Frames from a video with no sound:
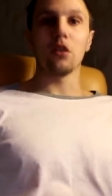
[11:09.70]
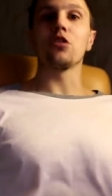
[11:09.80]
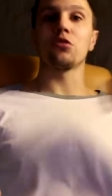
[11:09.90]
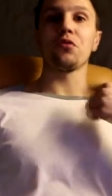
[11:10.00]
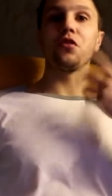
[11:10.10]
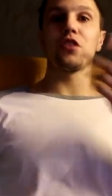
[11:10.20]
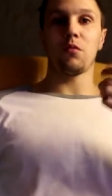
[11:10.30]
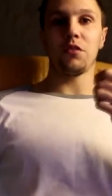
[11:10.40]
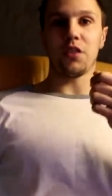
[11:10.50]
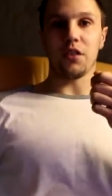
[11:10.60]
Что видит
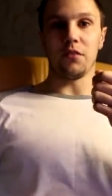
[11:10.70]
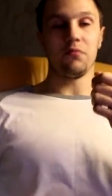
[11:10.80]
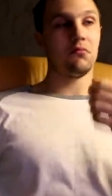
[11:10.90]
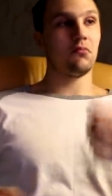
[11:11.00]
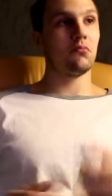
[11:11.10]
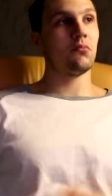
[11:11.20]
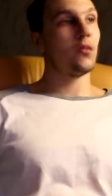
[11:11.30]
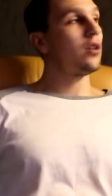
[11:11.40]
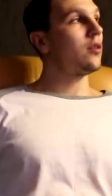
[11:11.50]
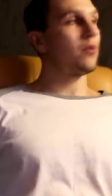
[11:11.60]
работяга?
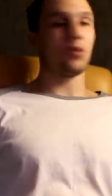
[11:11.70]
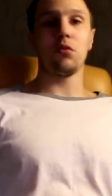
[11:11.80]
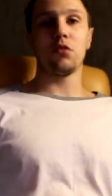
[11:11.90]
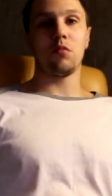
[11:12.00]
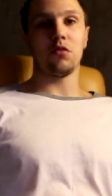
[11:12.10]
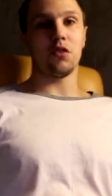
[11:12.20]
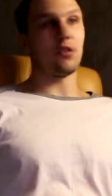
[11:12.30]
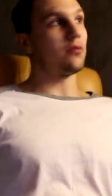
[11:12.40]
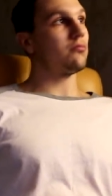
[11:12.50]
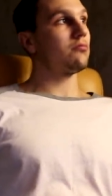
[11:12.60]
Подходит
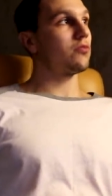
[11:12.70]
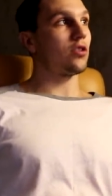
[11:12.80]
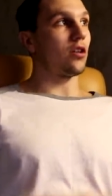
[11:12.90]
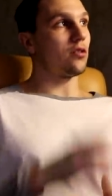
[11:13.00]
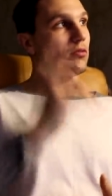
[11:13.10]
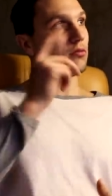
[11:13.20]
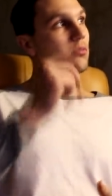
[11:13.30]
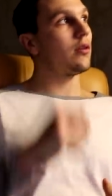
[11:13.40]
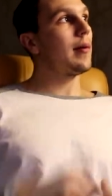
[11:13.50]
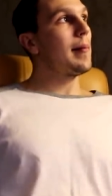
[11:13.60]
работяга. Так.
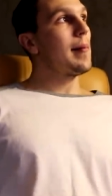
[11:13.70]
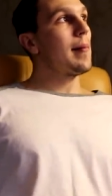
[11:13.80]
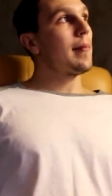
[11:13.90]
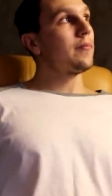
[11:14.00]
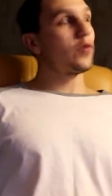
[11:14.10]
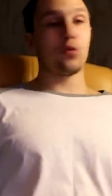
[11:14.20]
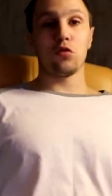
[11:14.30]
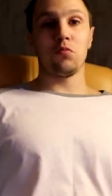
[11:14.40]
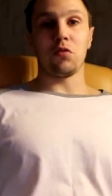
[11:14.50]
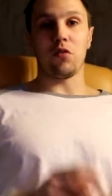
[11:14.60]
Тут
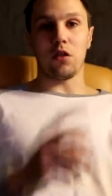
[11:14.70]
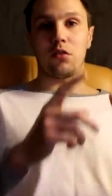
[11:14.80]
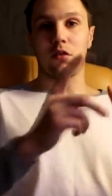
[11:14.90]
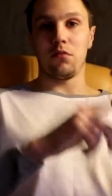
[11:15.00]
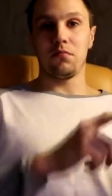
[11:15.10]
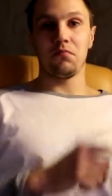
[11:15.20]
нужен перфоратор.